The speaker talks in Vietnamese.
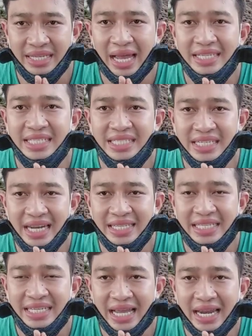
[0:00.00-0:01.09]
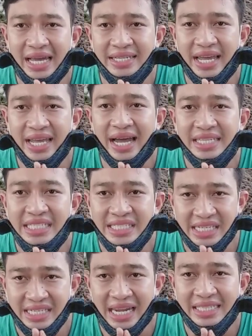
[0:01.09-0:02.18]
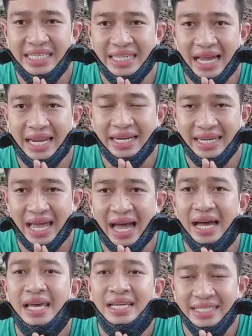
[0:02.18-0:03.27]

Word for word: A Di Rị Đa Tỳ Ca Lăng Đế, A Di Rị Đa Tỳ Ca Lăng Đa,